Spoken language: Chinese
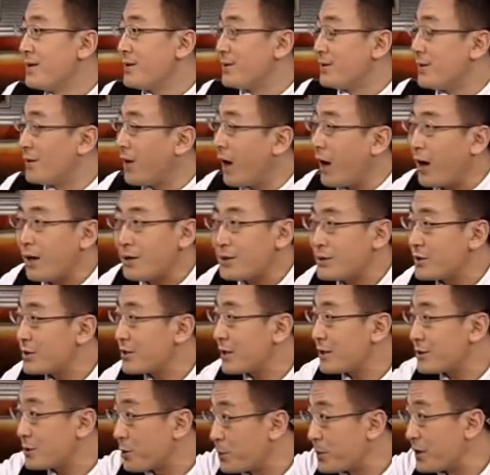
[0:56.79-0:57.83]
拿着
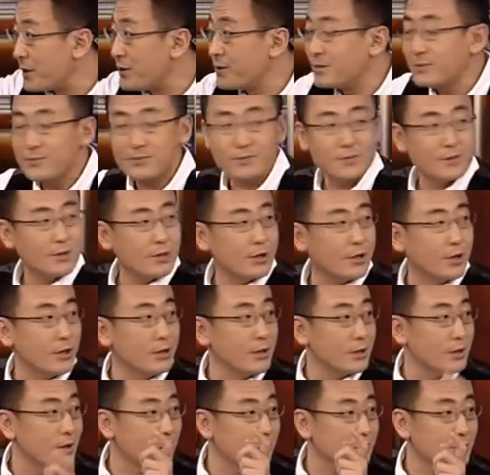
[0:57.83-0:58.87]
燃烧瓶
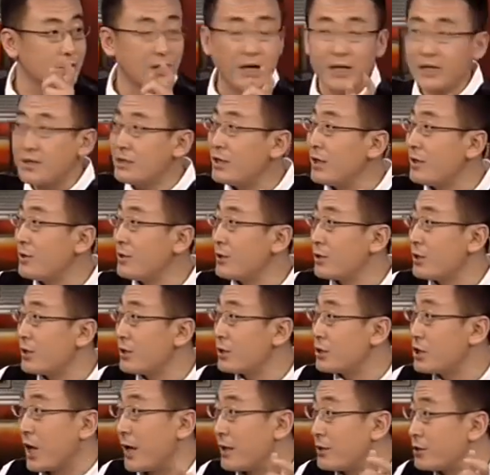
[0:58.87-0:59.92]
跟那个拆迁的那个
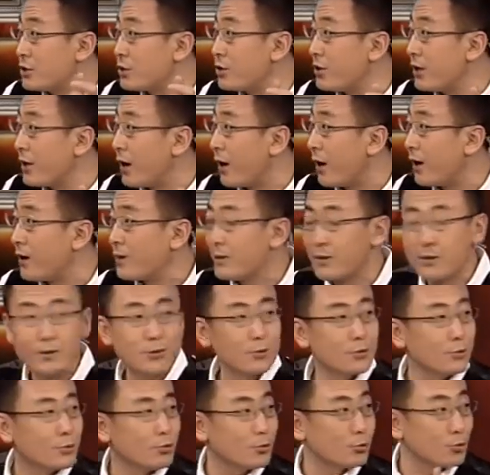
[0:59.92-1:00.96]
铲车呀
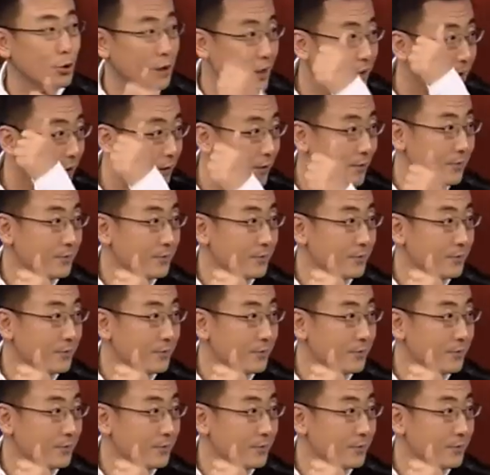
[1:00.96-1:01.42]
对抗，